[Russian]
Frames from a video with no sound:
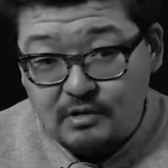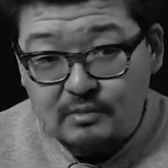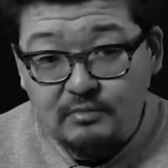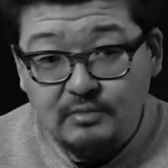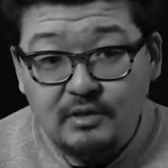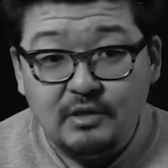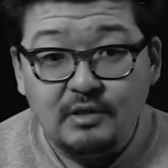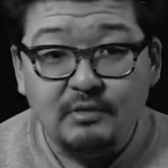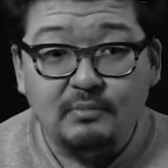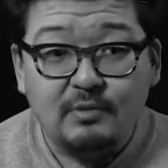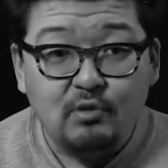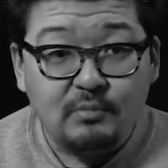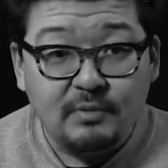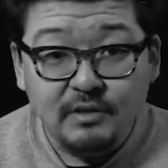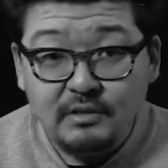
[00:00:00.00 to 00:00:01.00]
там, не
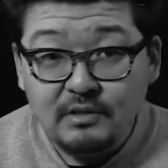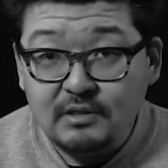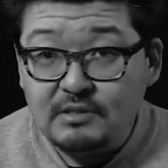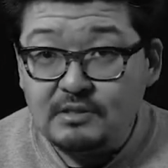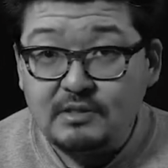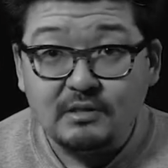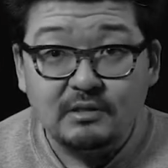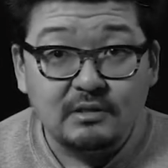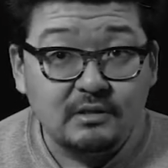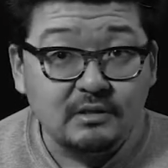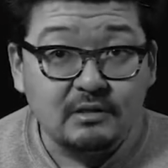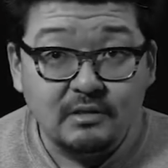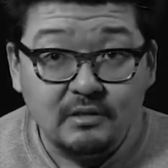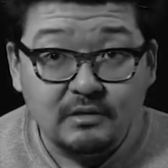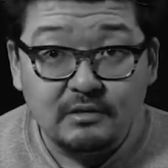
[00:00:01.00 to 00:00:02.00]
покупать голоса и
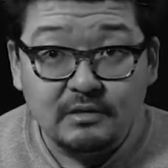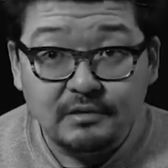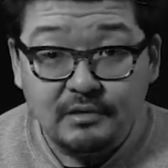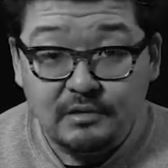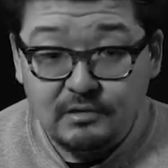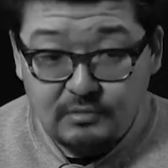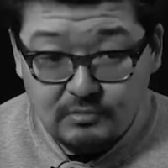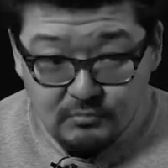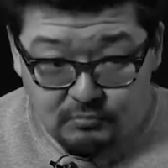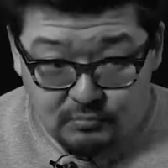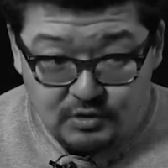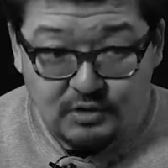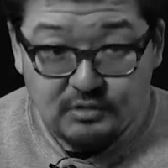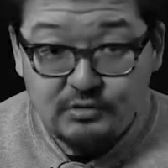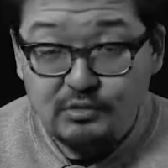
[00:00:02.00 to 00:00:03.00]
так далее, и так далее,
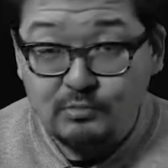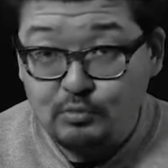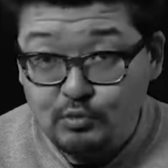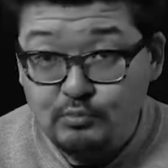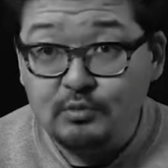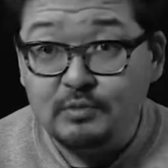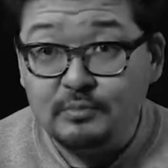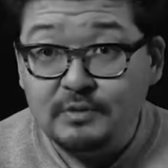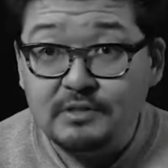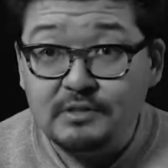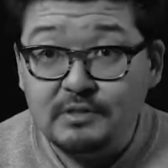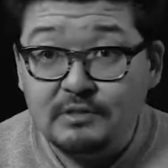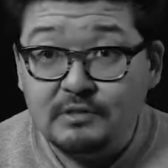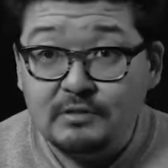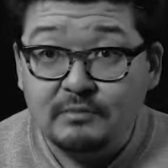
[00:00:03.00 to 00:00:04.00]
пожалуйста, пусть будет
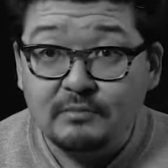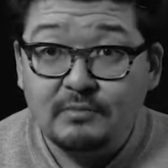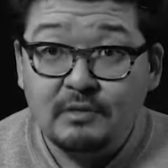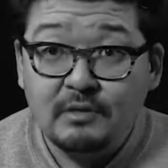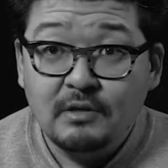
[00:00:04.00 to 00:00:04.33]
президентом.